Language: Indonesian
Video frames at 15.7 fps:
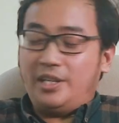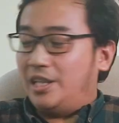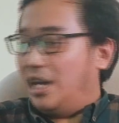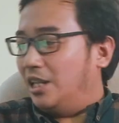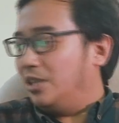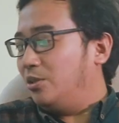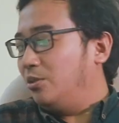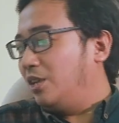
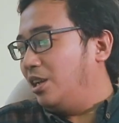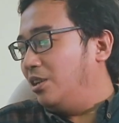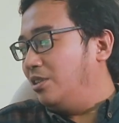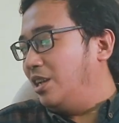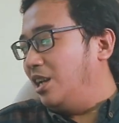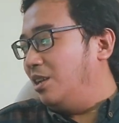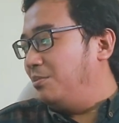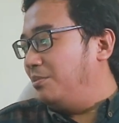digantung
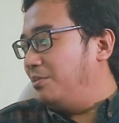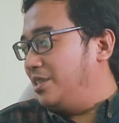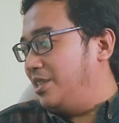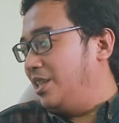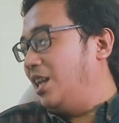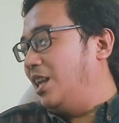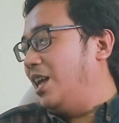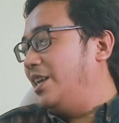kalau dalam
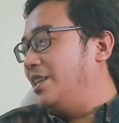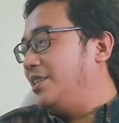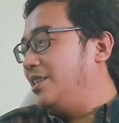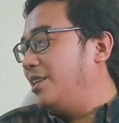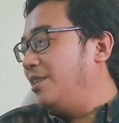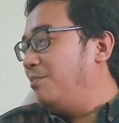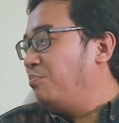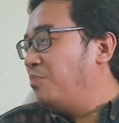istilah
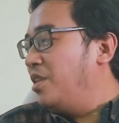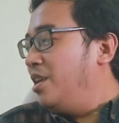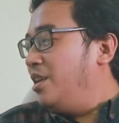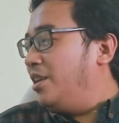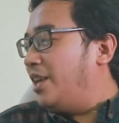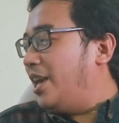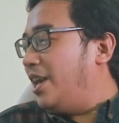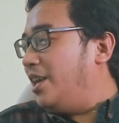lainnya
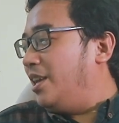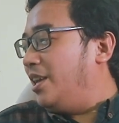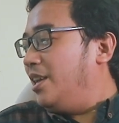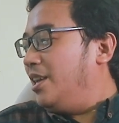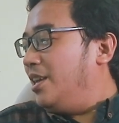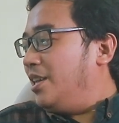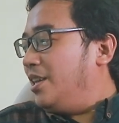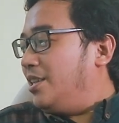oke okay.
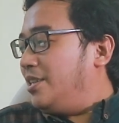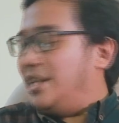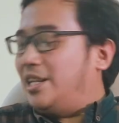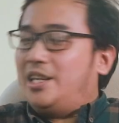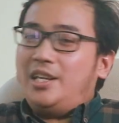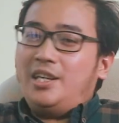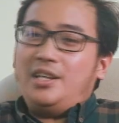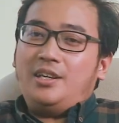
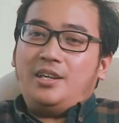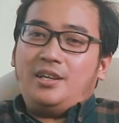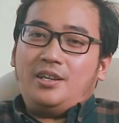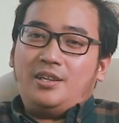Jadi